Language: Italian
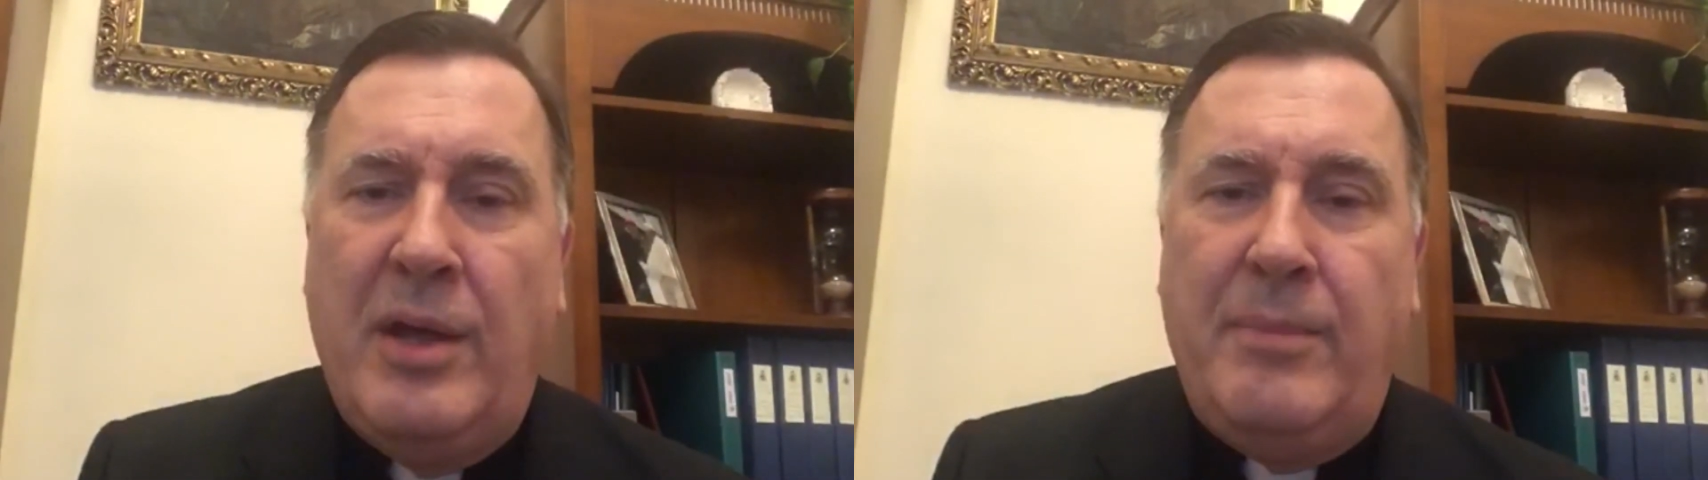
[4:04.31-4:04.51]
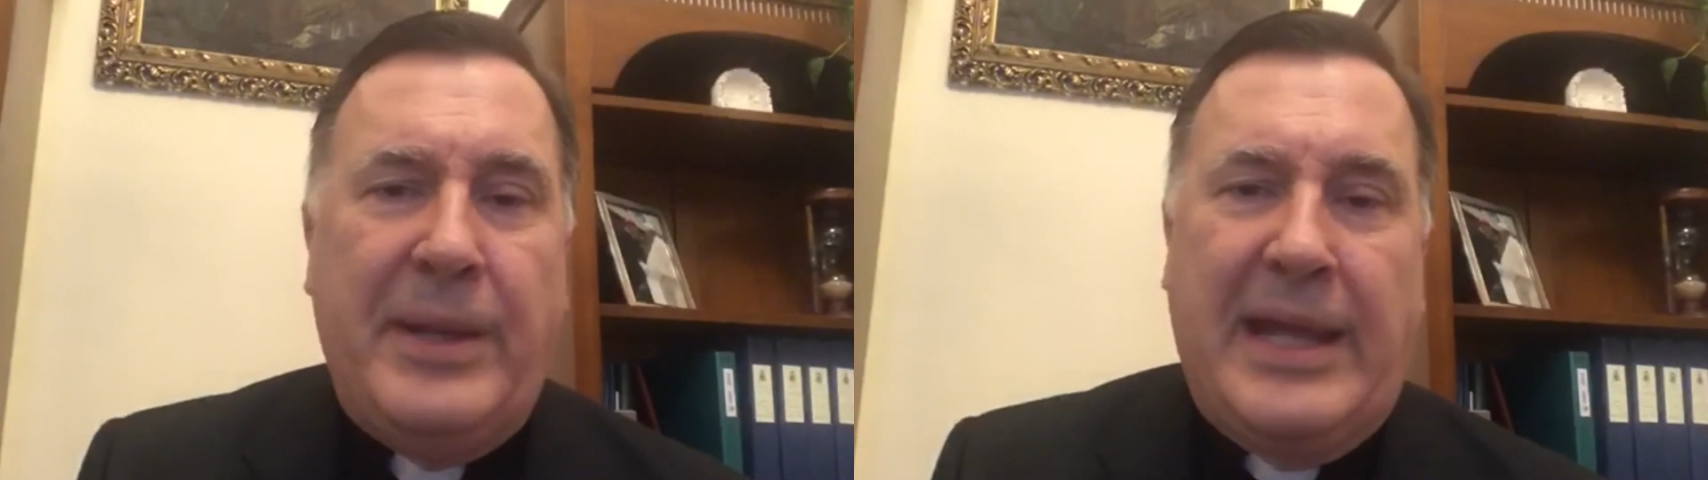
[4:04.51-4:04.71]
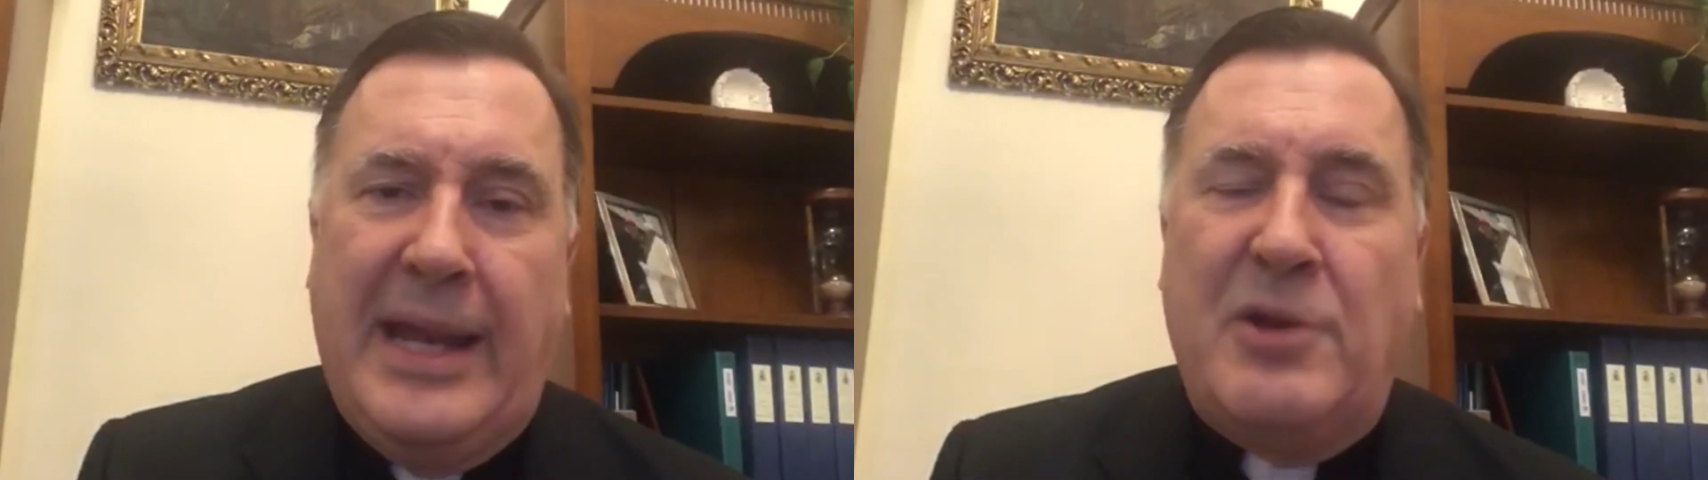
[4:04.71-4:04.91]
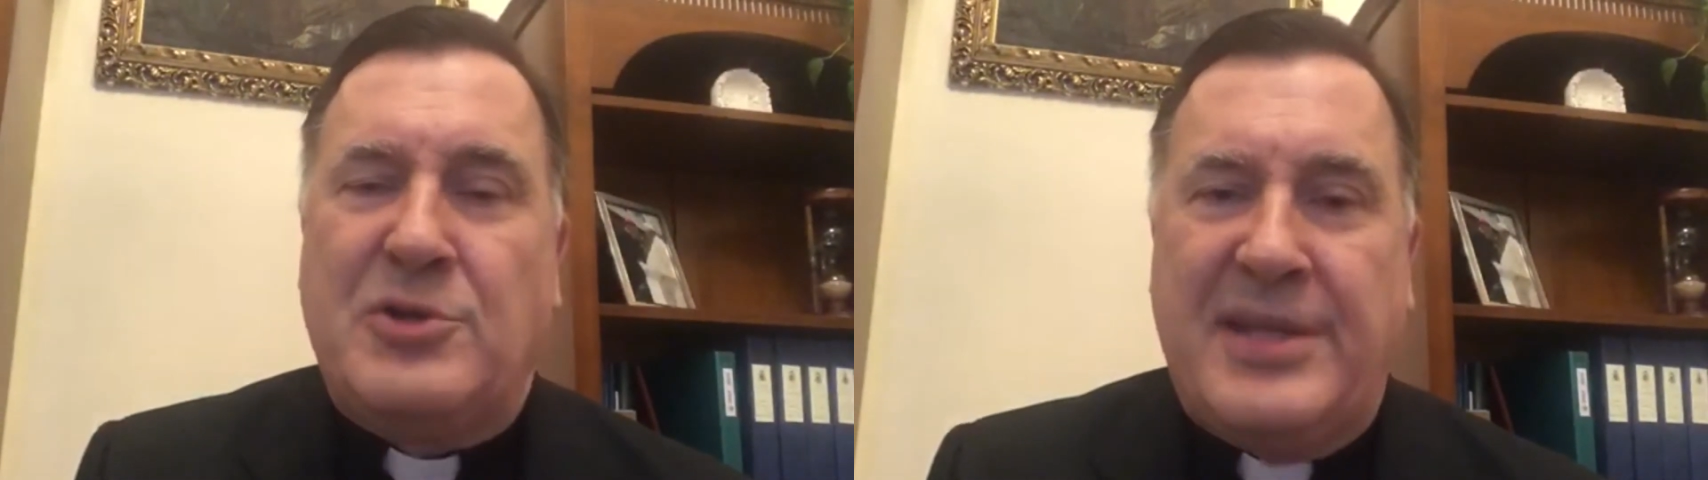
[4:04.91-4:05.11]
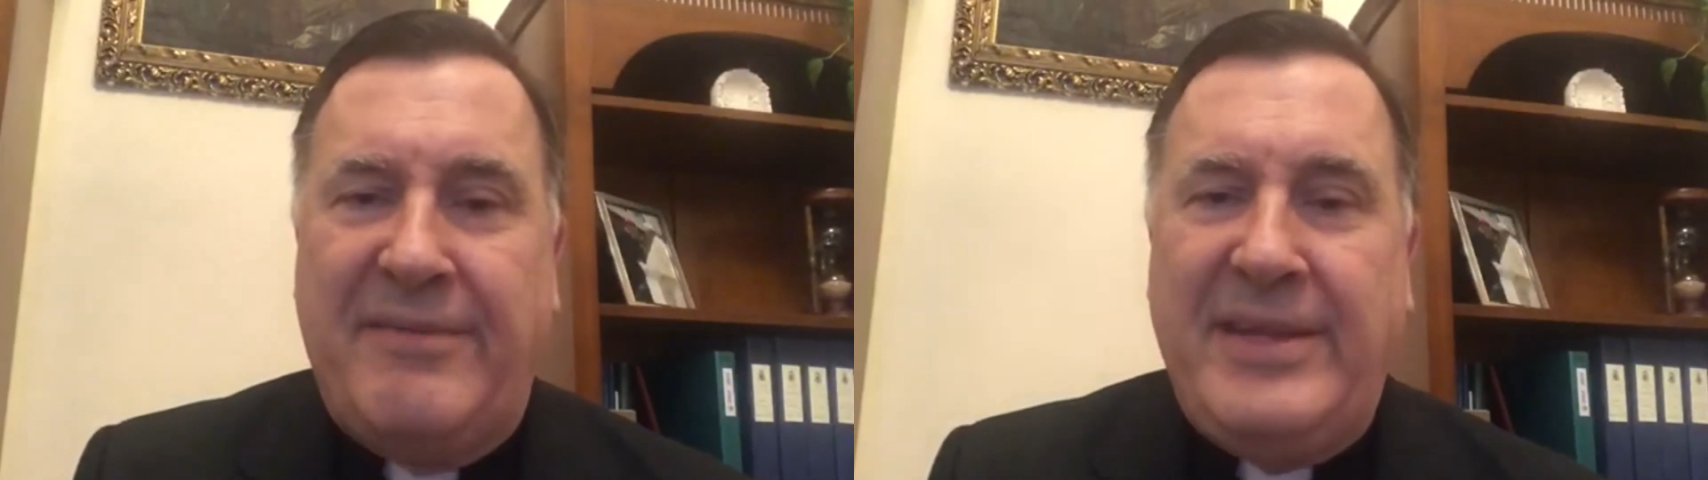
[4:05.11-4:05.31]
perché la
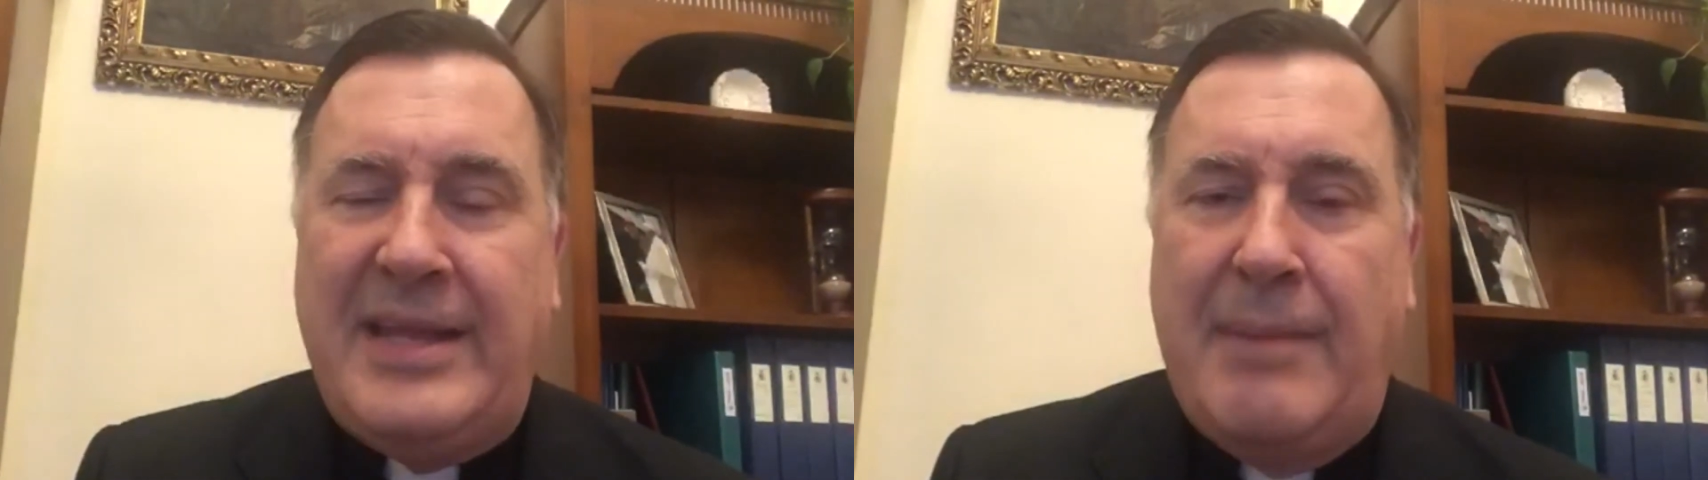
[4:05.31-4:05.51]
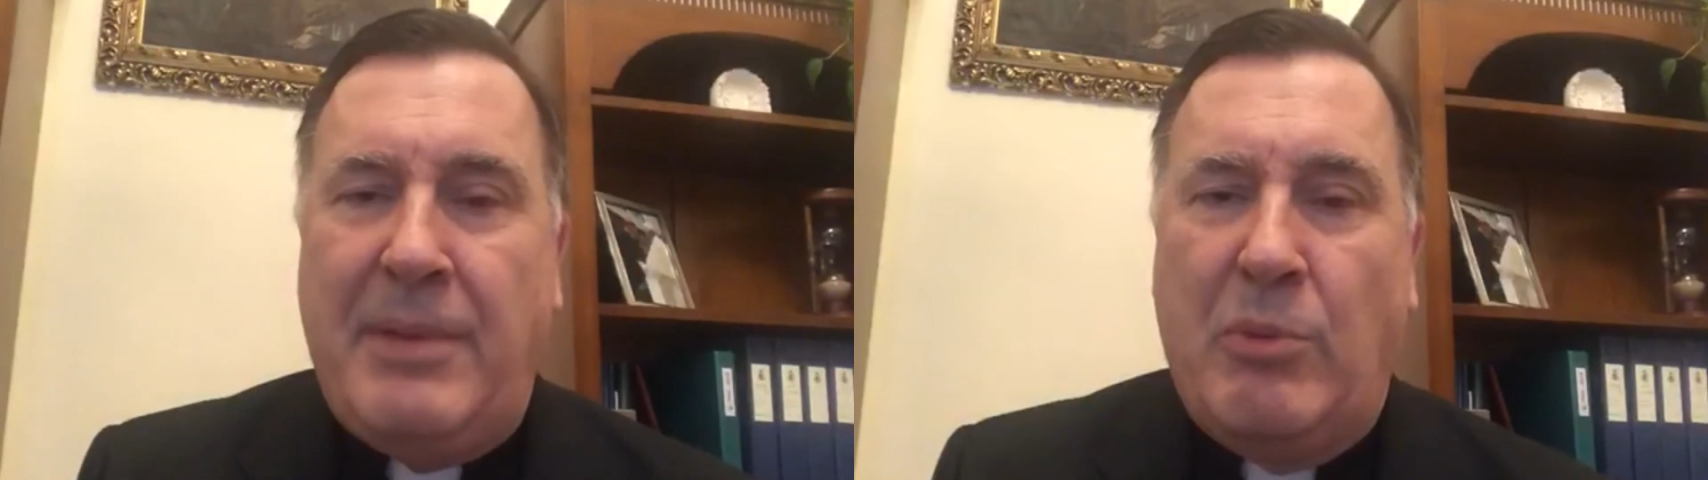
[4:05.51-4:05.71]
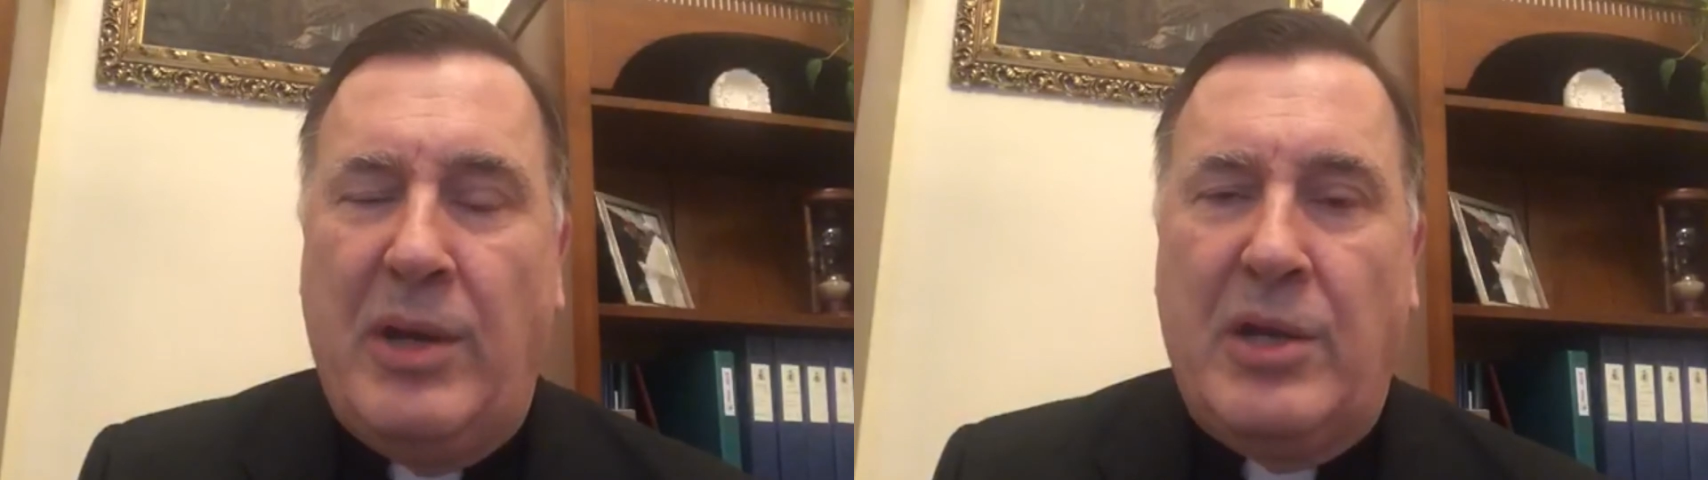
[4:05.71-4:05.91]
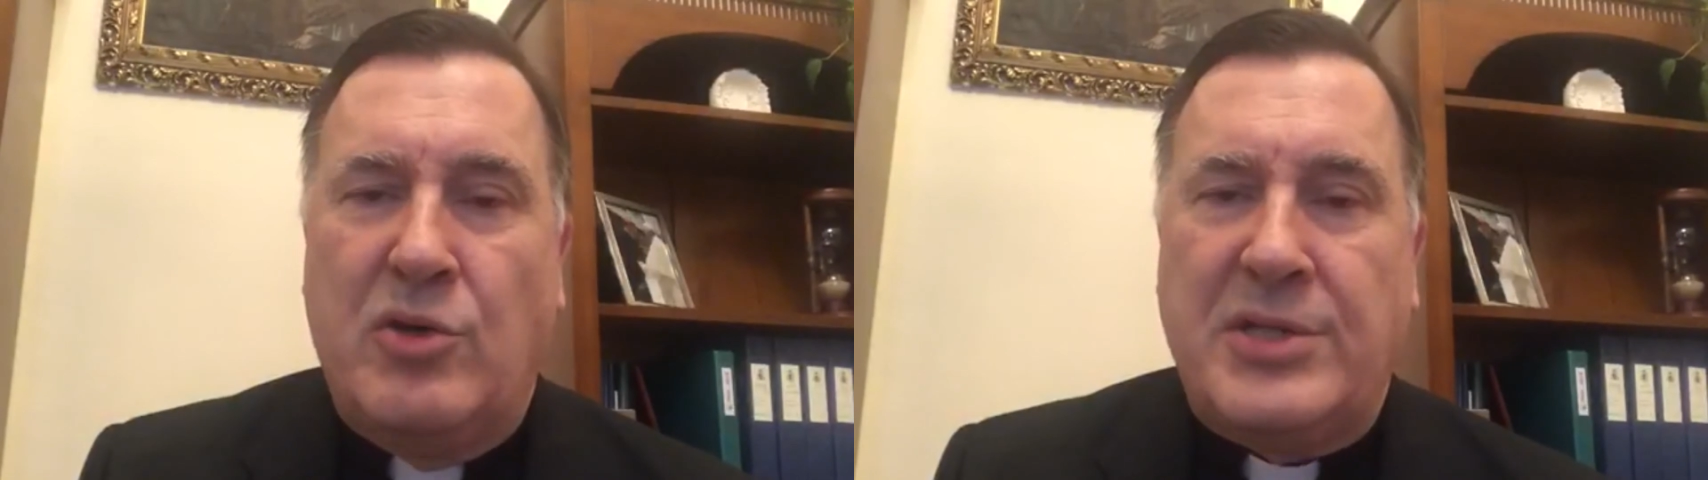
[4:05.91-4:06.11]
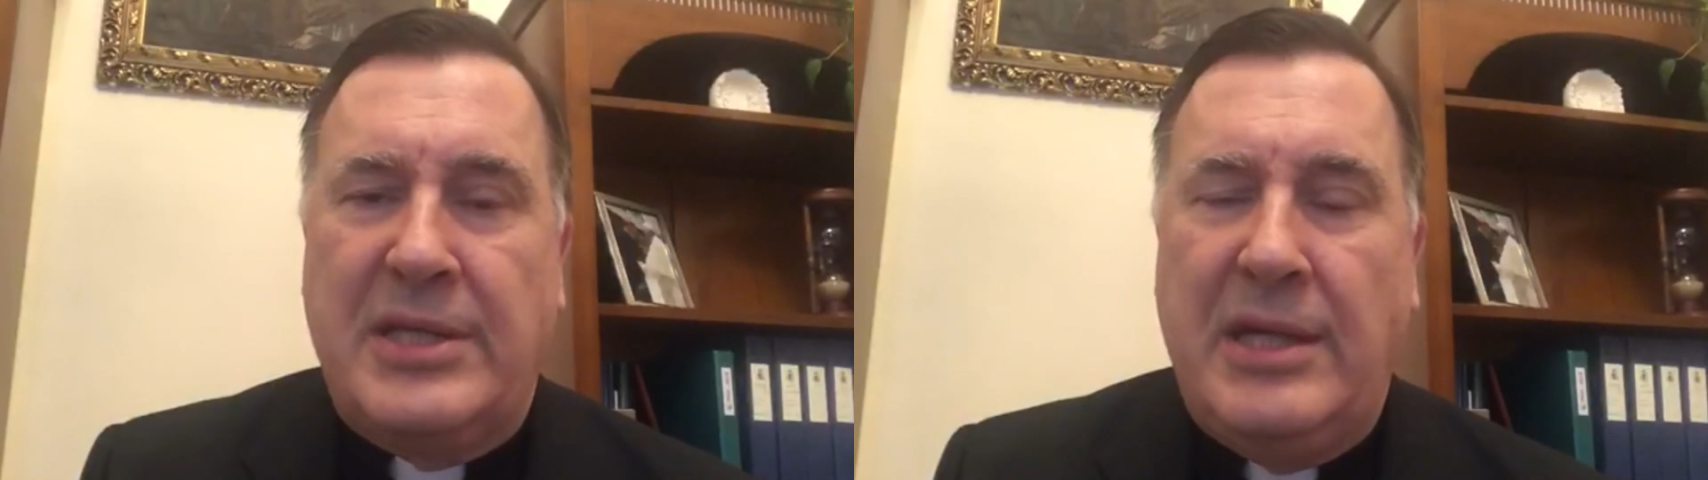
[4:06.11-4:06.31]
nostra vita abbia
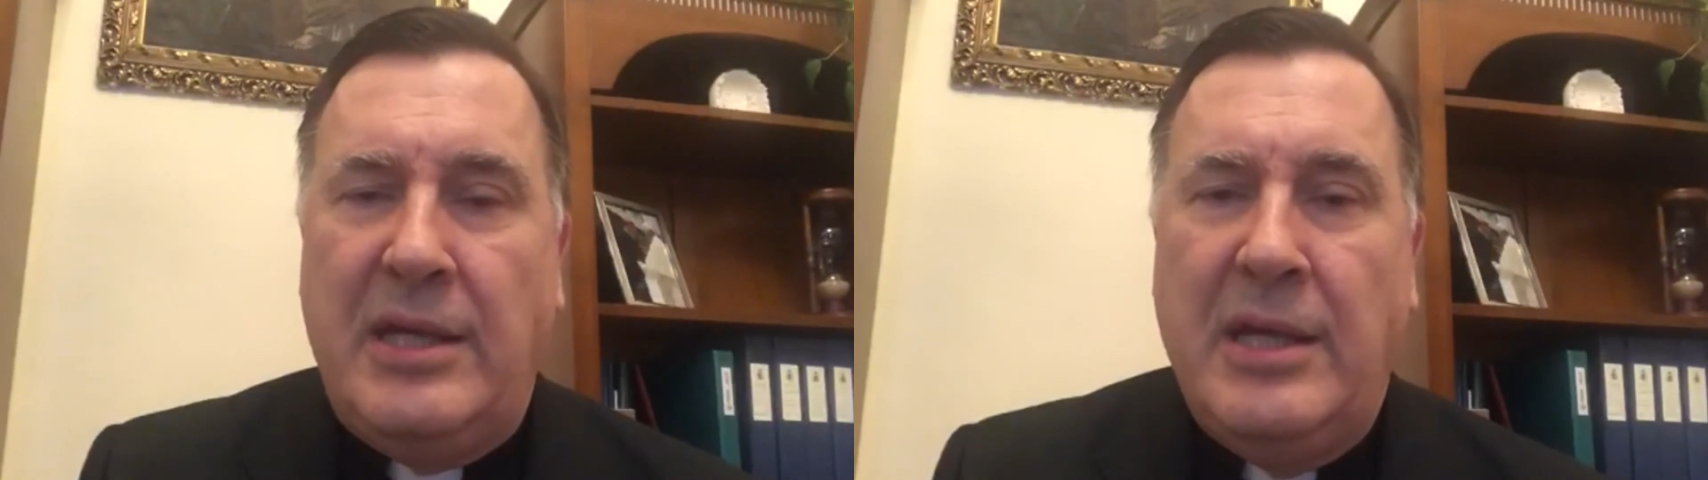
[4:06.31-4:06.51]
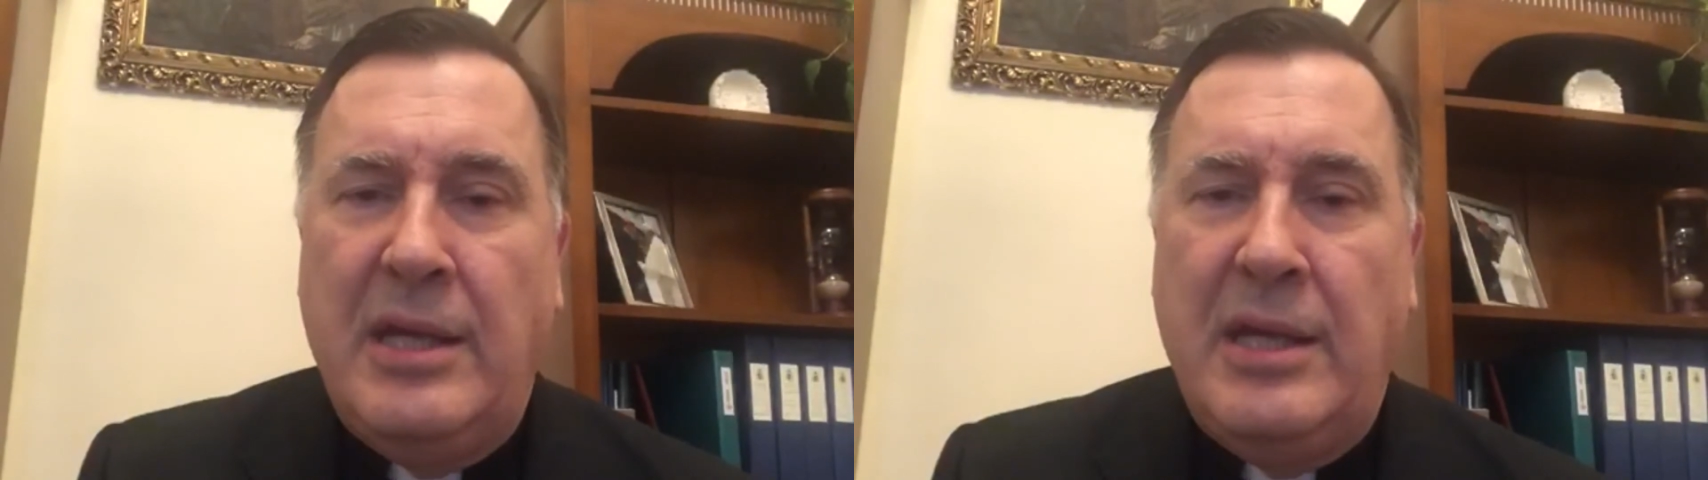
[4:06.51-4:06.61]
qualcosa di,